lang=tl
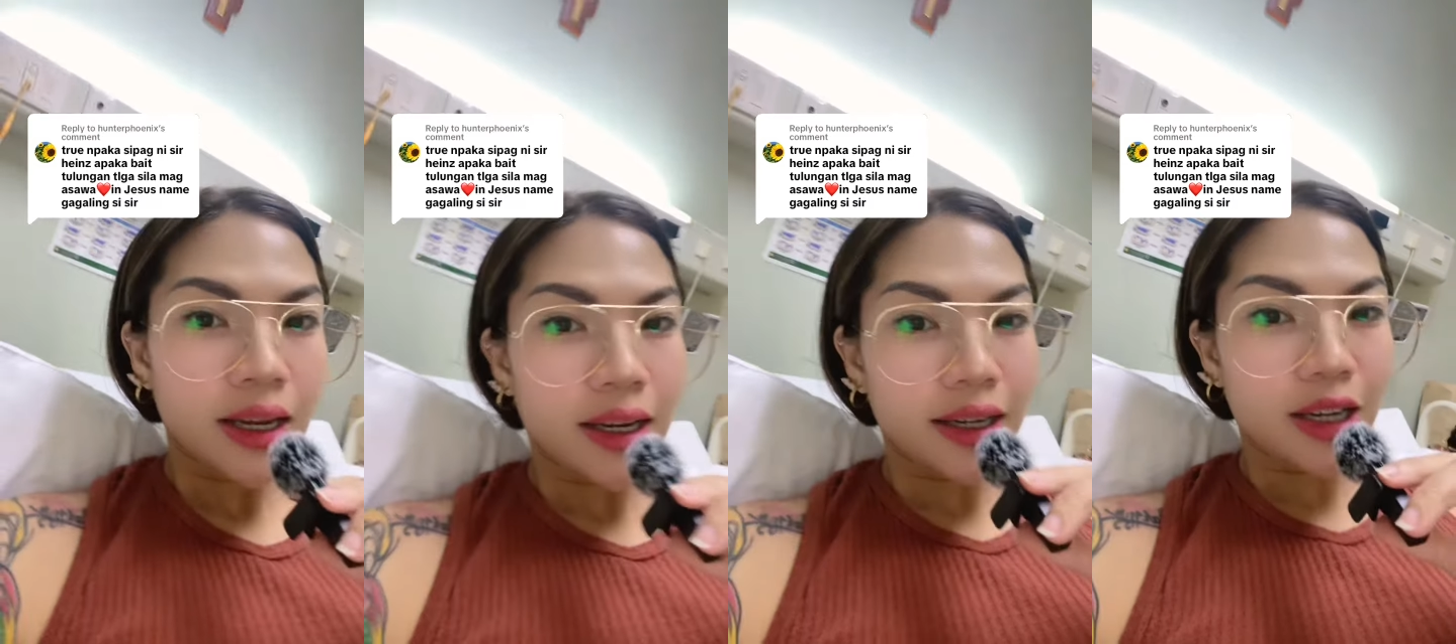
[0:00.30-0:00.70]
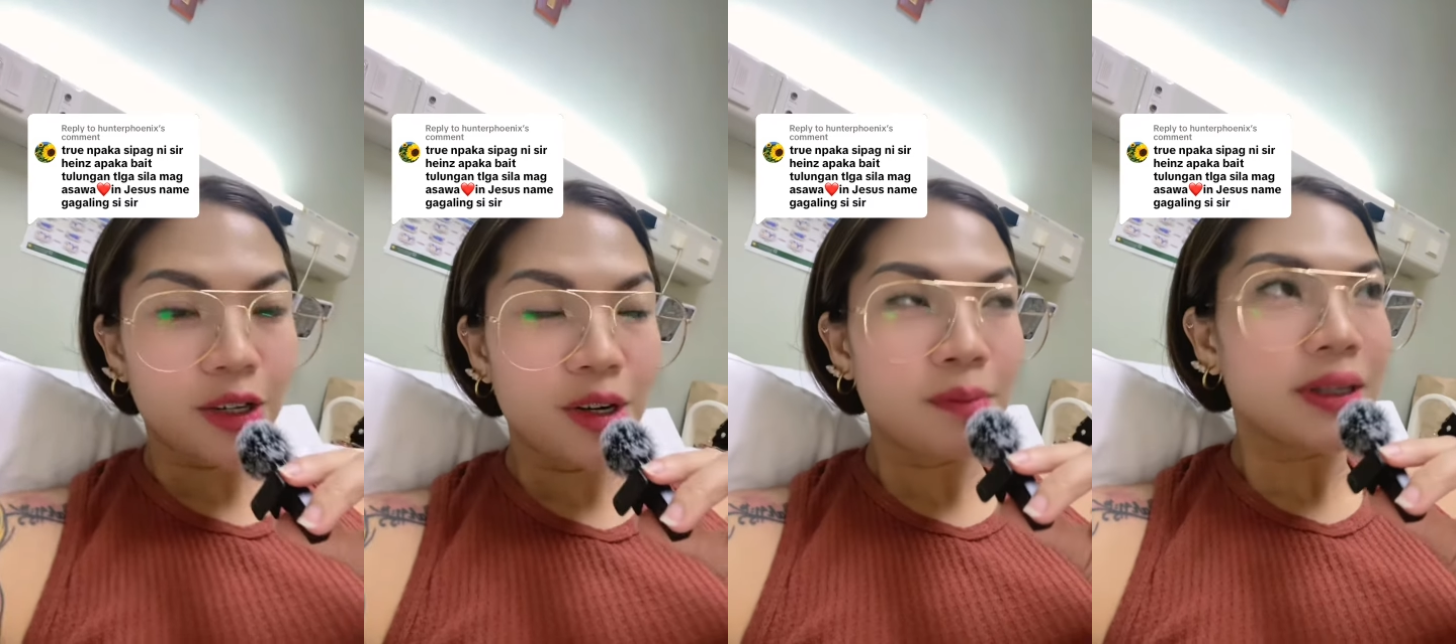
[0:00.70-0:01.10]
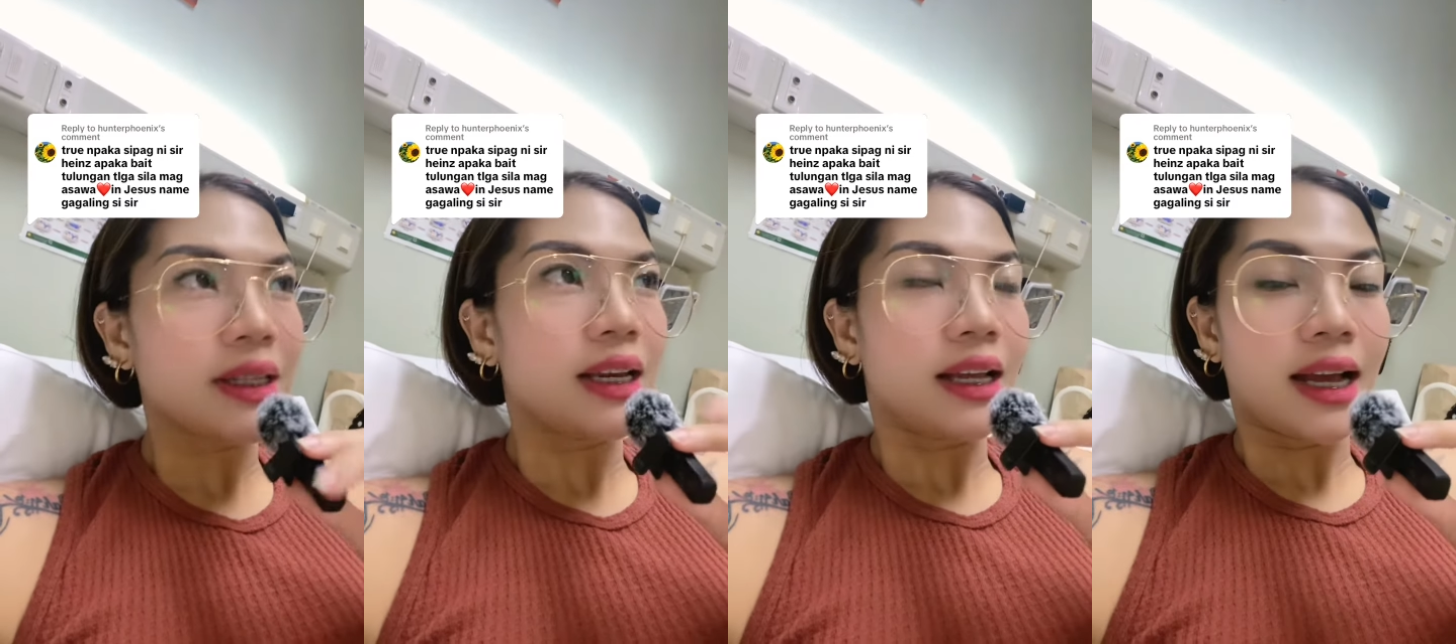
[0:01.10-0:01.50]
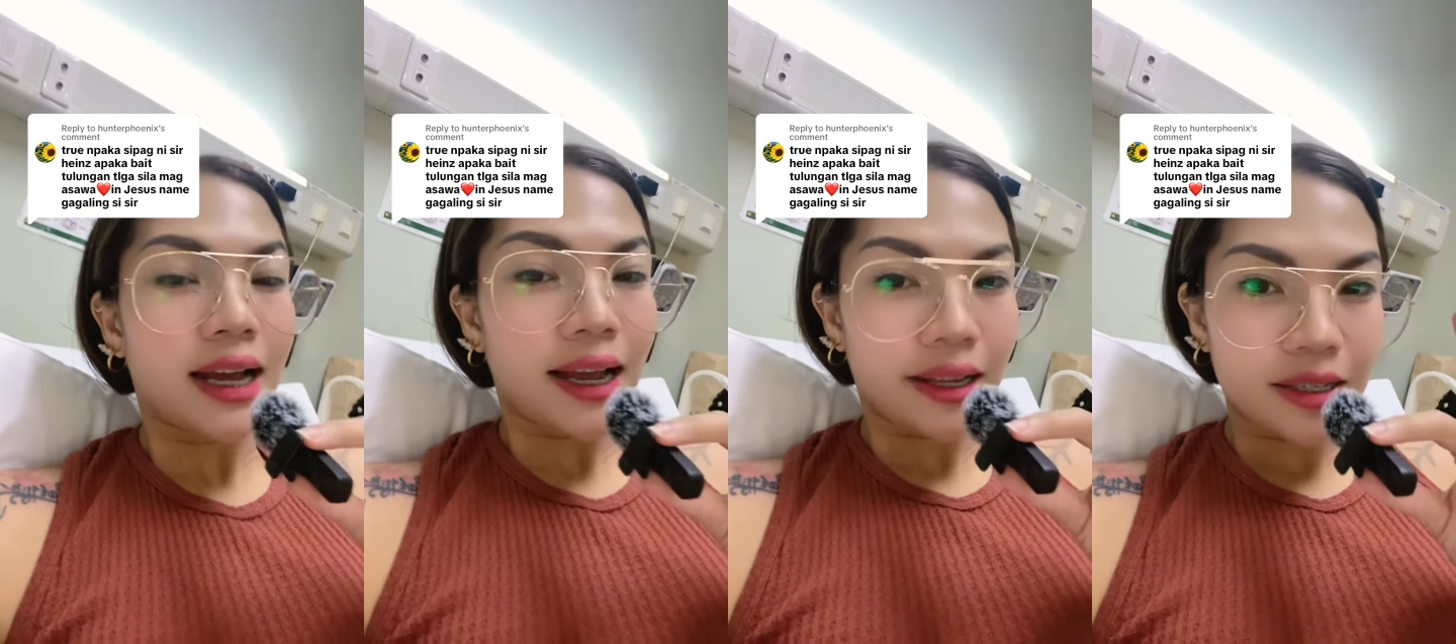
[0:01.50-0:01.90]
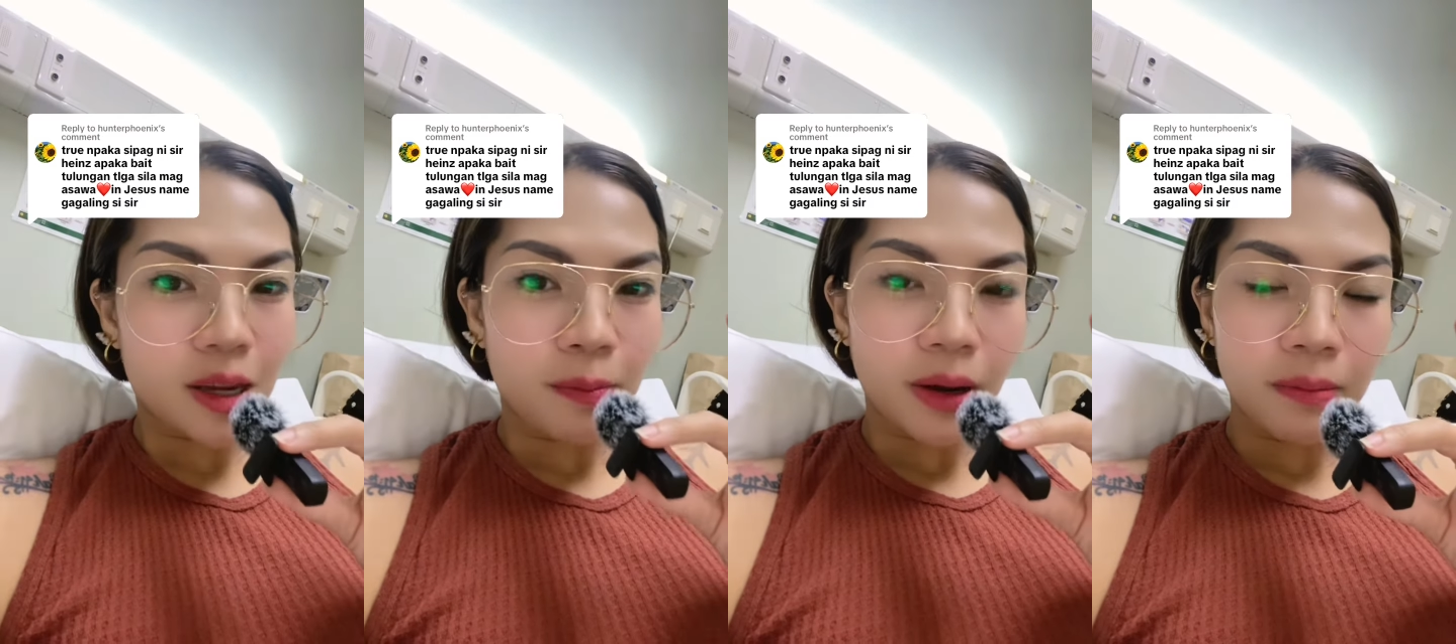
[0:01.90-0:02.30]
Gano'n naman talaga guys
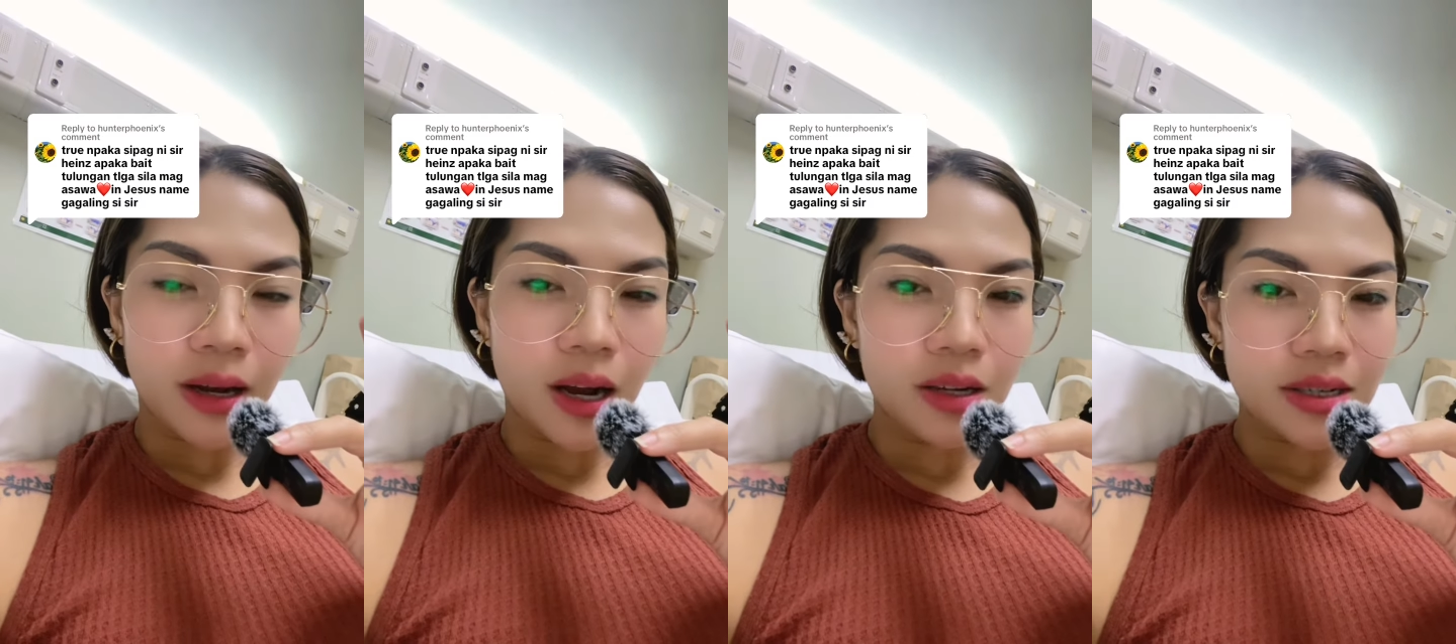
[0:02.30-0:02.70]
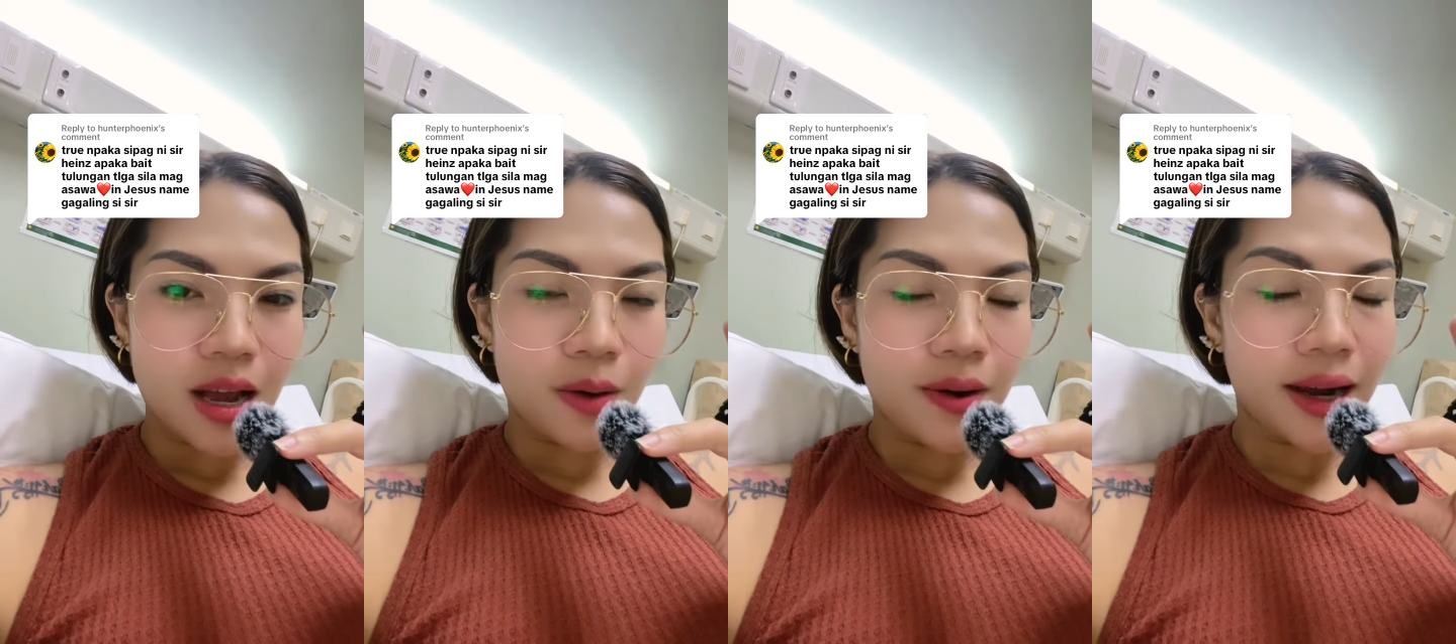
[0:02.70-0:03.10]
kapag mag-asawa